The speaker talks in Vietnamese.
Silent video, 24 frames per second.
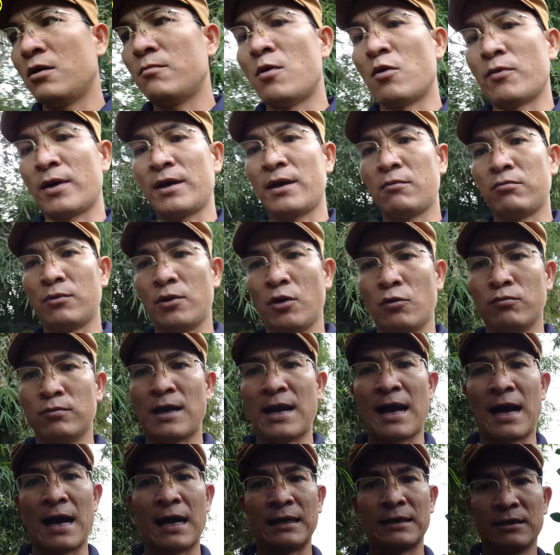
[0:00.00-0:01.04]
nó có một cái công
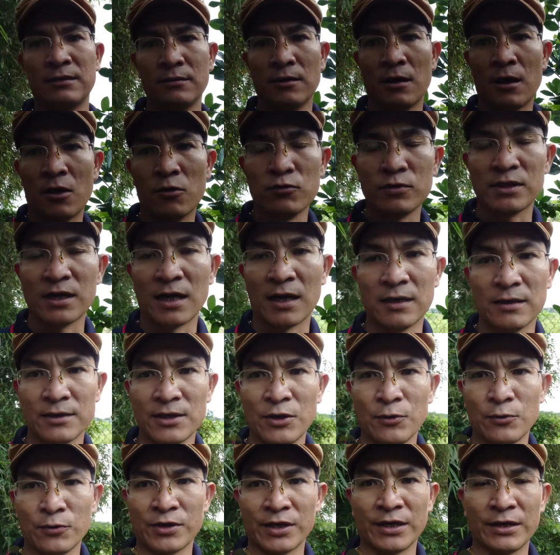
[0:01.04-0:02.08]
dụng là hỗ
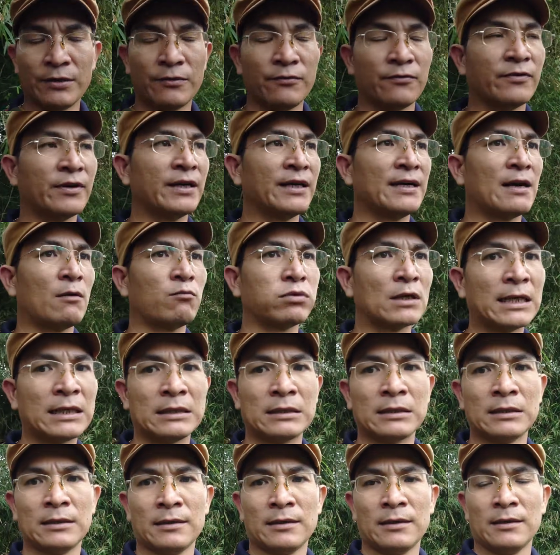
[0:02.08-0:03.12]
trợ điều trị về động
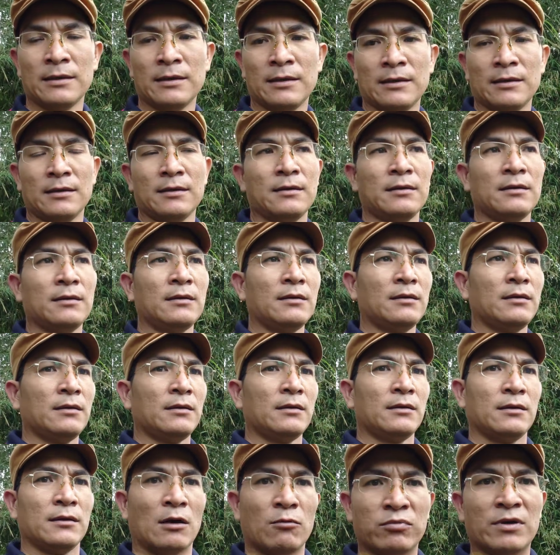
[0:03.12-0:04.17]
kinh
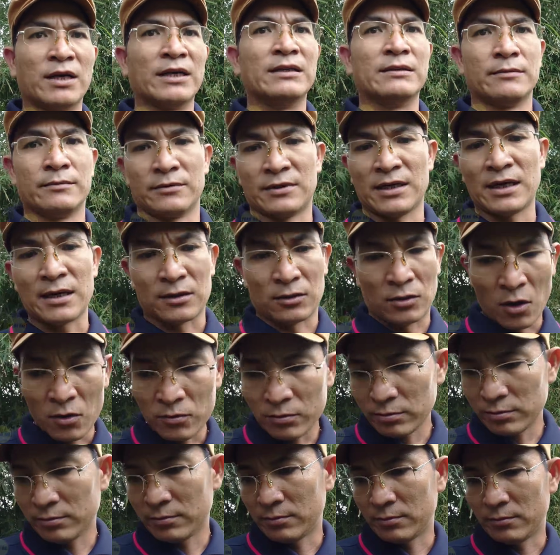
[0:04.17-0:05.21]
động kinh rất là
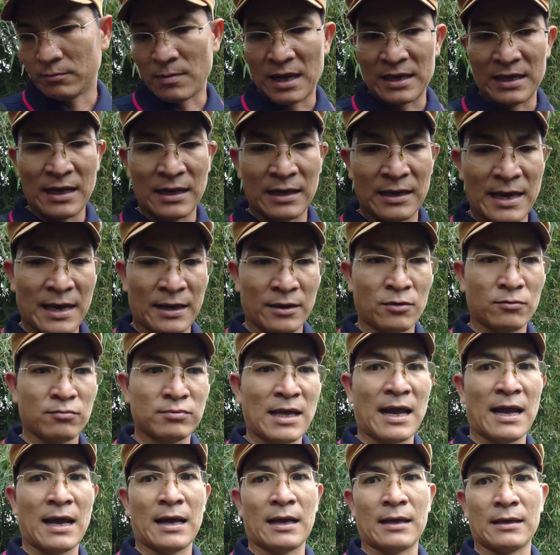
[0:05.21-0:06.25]
tốt mà dân gian
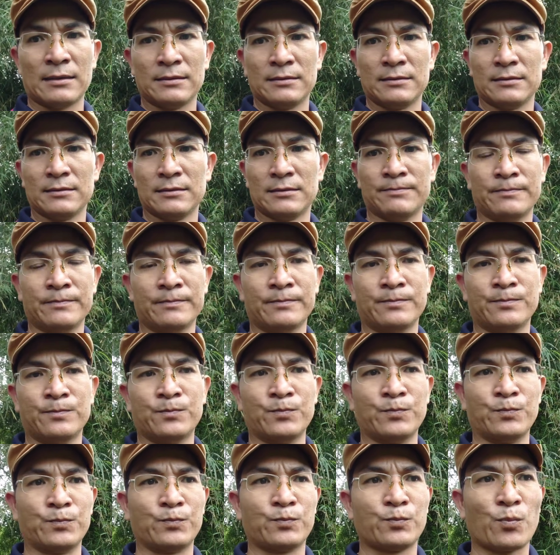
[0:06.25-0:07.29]
chúng ta
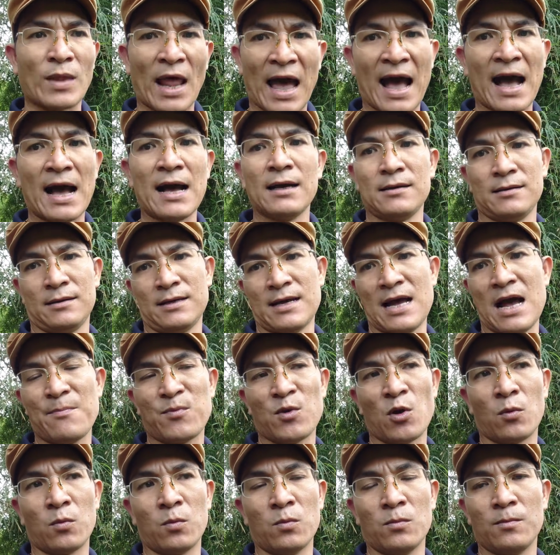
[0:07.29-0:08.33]
đã
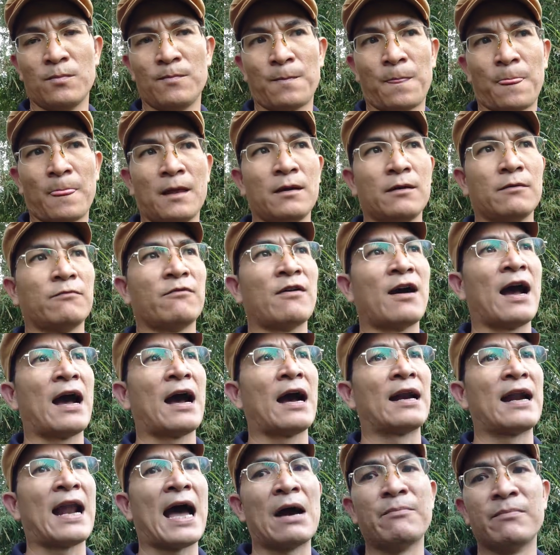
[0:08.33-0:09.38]
áp dụng
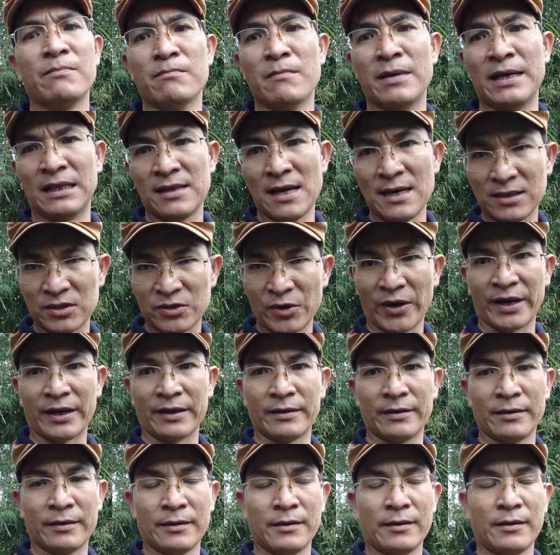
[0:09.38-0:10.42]
và đã bị thất
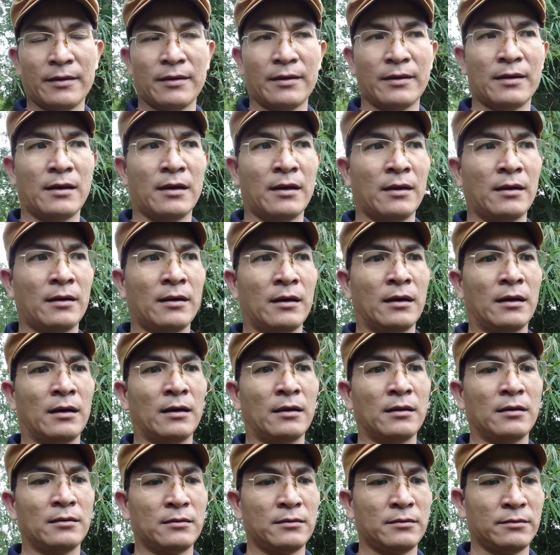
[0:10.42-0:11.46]
truyền ờ,